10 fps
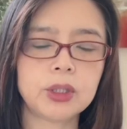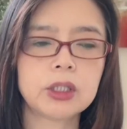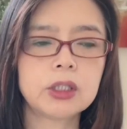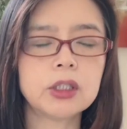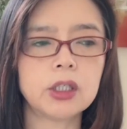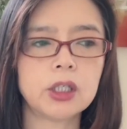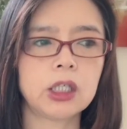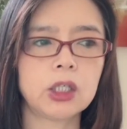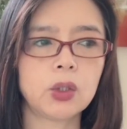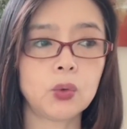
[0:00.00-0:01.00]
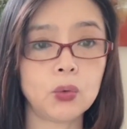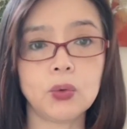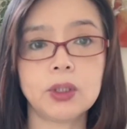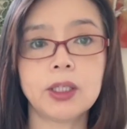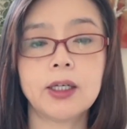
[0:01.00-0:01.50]
一个女
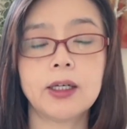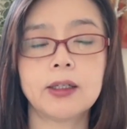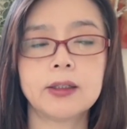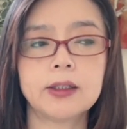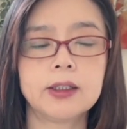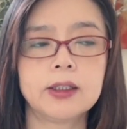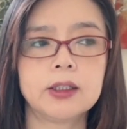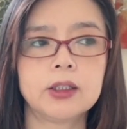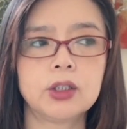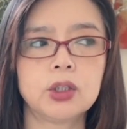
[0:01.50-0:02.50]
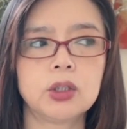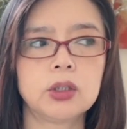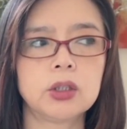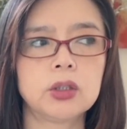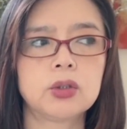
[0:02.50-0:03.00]
的哈，
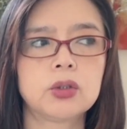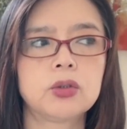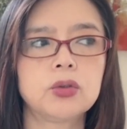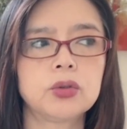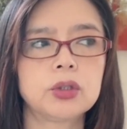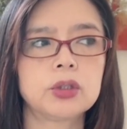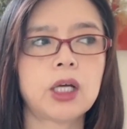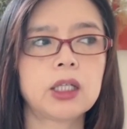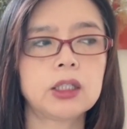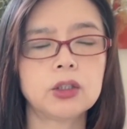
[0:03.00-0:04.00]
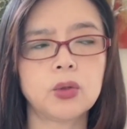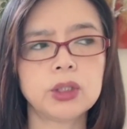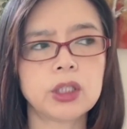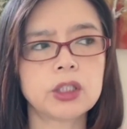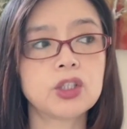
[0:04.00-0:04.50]
就是她那个头
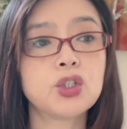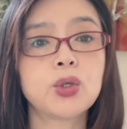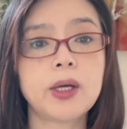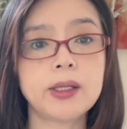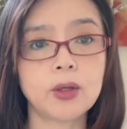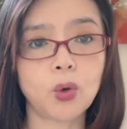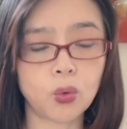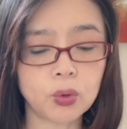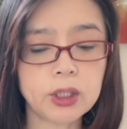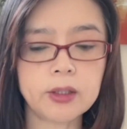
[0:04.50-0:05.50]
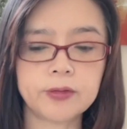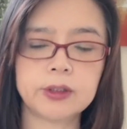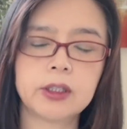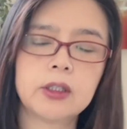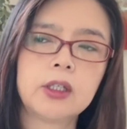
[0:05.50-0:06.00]
像是个穿红衣服
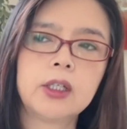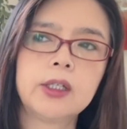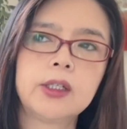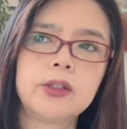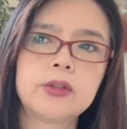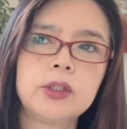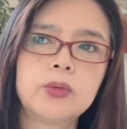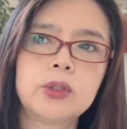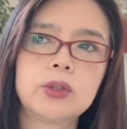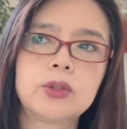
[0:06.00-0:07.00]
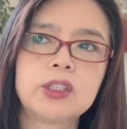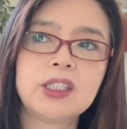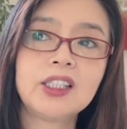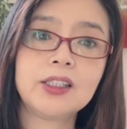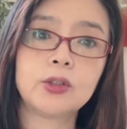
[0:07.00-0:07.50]
的，所以我
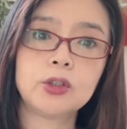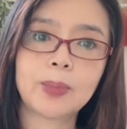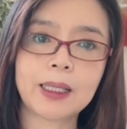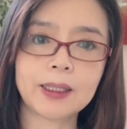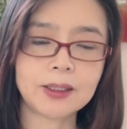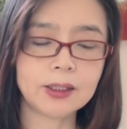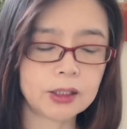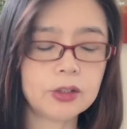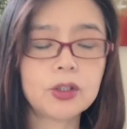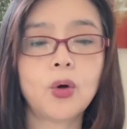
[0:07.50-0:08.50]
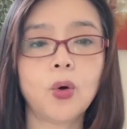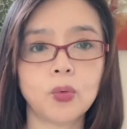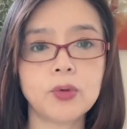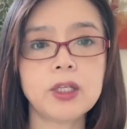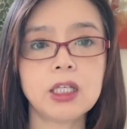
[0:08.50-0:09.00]
心里头就把她认定叫
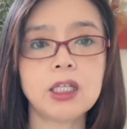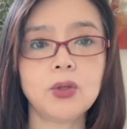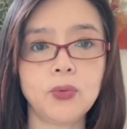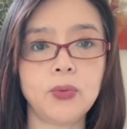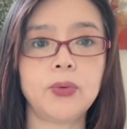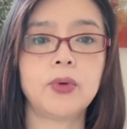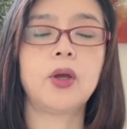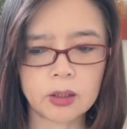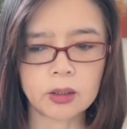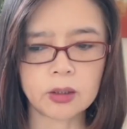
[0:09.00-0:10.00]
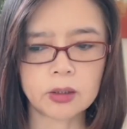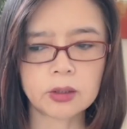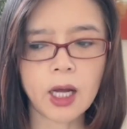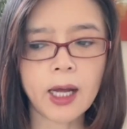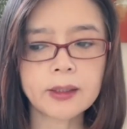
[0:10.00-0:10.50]
红衣女。呃，
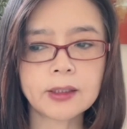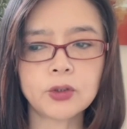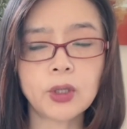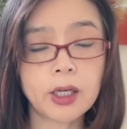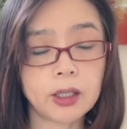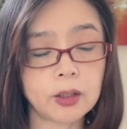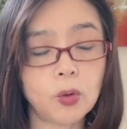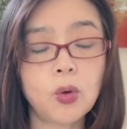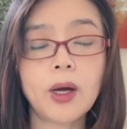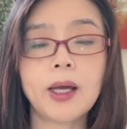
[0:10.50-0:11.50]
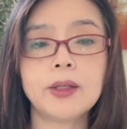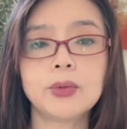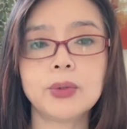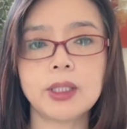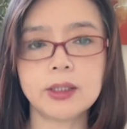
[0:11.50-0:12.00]
她呢就很快
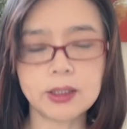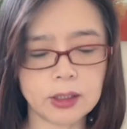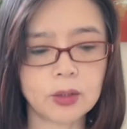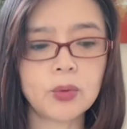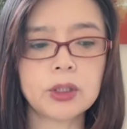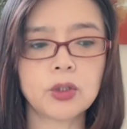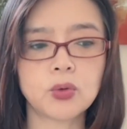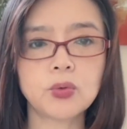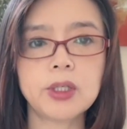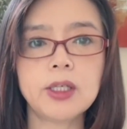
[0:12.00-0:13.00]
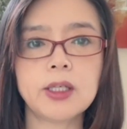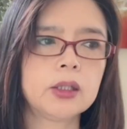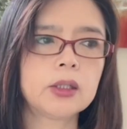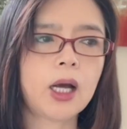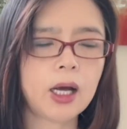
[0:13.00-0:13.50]
就引起了我的注意，
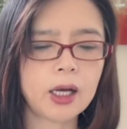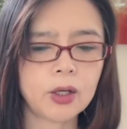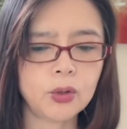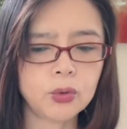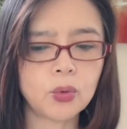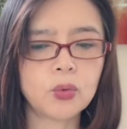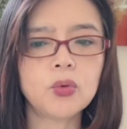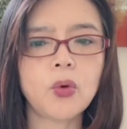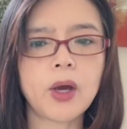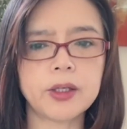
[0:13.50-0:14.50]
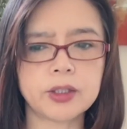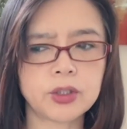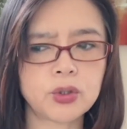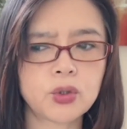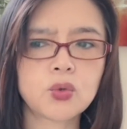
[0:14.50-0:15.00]
她永远
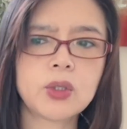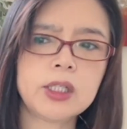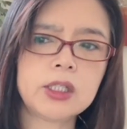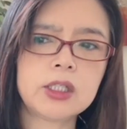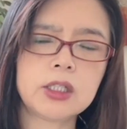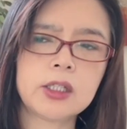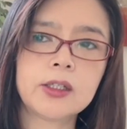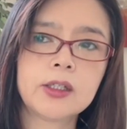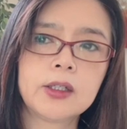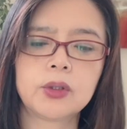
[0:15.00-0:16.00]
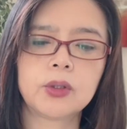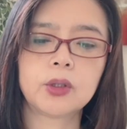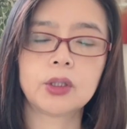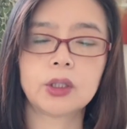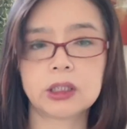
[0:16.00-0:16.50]
是说一些
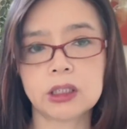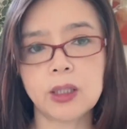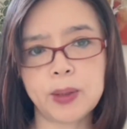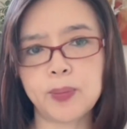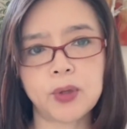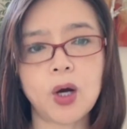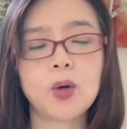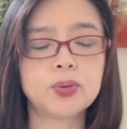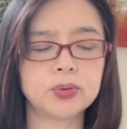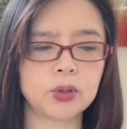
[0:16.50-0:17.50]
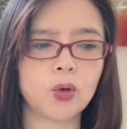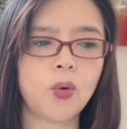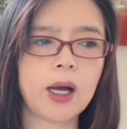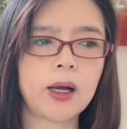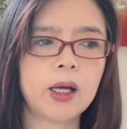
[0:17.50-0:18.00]
特别不靠谱的
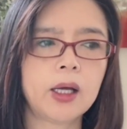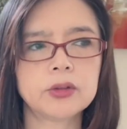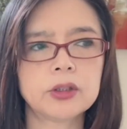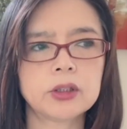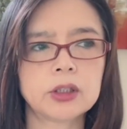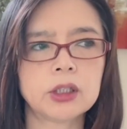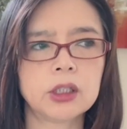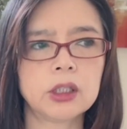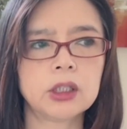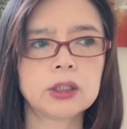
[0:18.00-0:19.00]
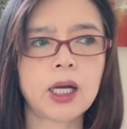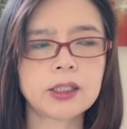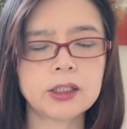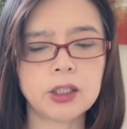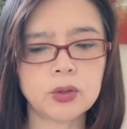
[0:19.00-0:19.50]
话，就是。他
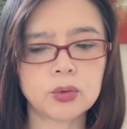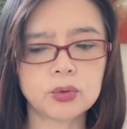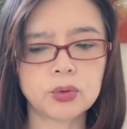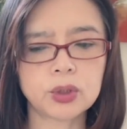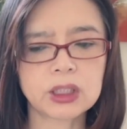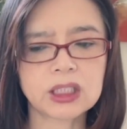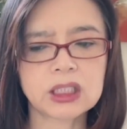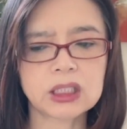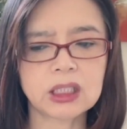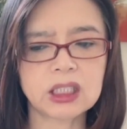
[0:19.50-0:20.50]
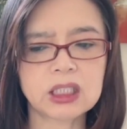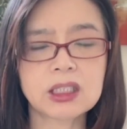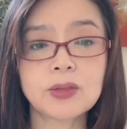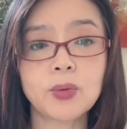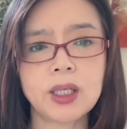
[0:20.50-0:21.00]
是那种就是思
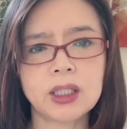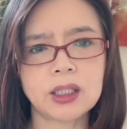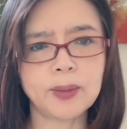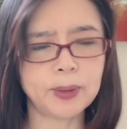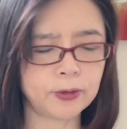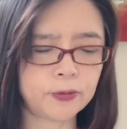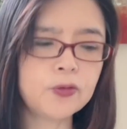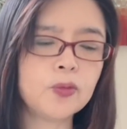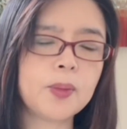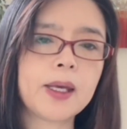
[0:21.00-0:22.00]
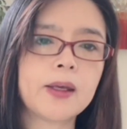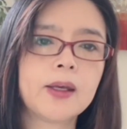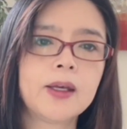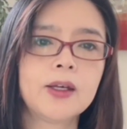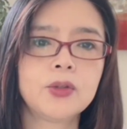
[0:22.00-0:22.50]
思维特别负面，
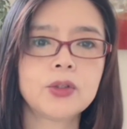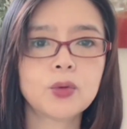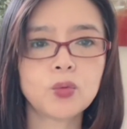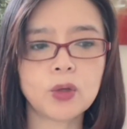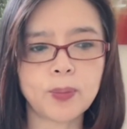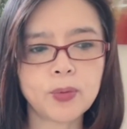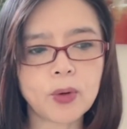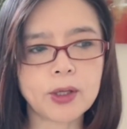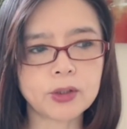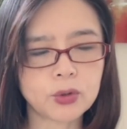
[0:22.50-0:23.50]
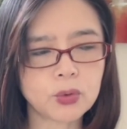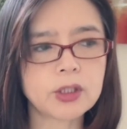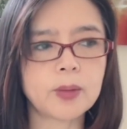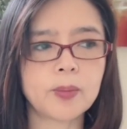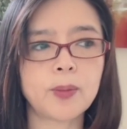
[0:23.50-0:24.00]
就是我不管说
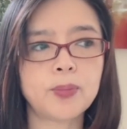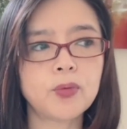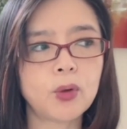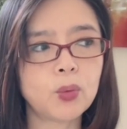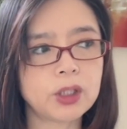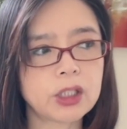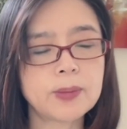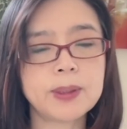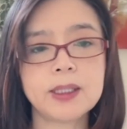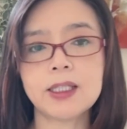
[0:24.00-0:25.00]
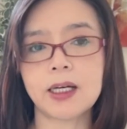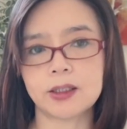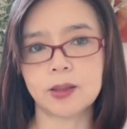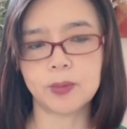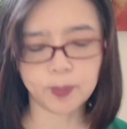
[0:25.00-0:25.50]
什么，不管我的视频讲
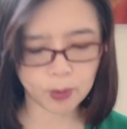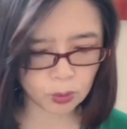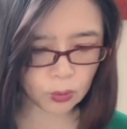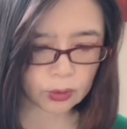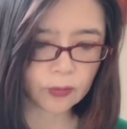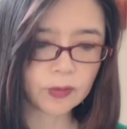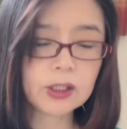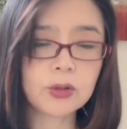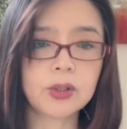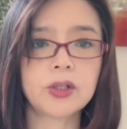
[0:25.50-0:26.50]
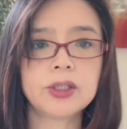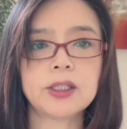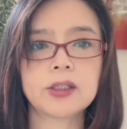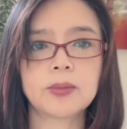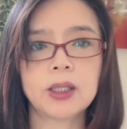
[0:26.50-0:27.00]
什么，包括我的非头条写
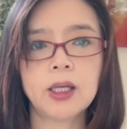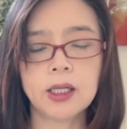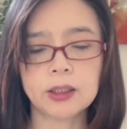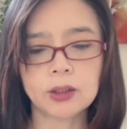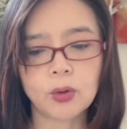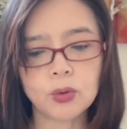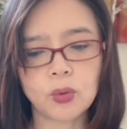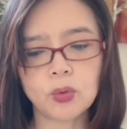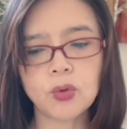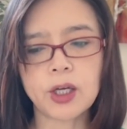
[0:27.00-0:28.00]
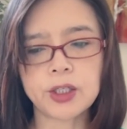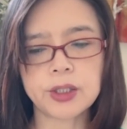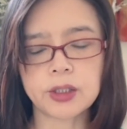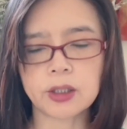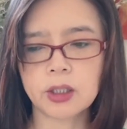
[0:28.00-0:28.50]
什么，他永远
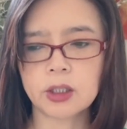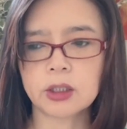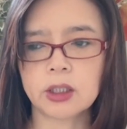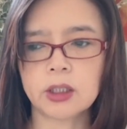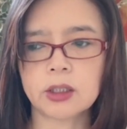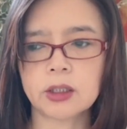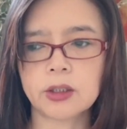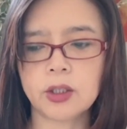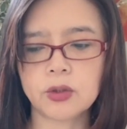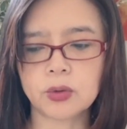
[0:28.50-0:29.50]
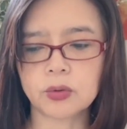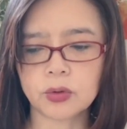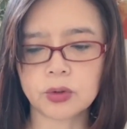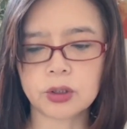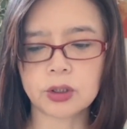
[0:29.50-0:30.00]
是呃那种
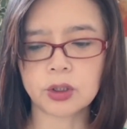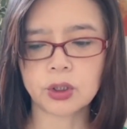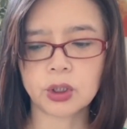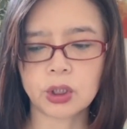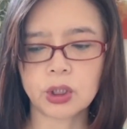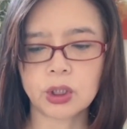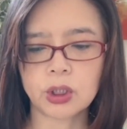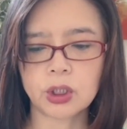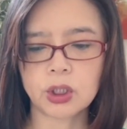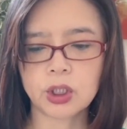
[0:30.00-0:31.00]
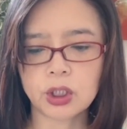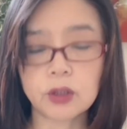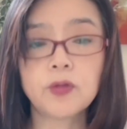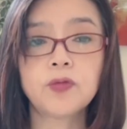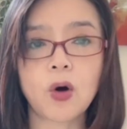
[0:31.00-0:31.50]
就是持
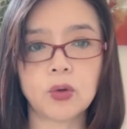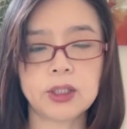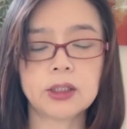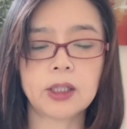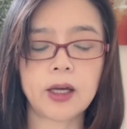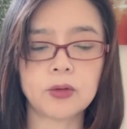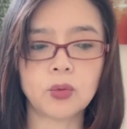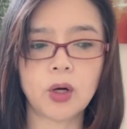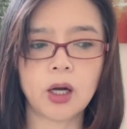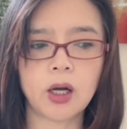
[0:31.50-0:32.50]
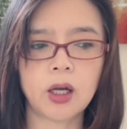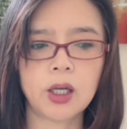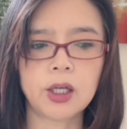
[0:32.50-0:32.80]
否定态度哈。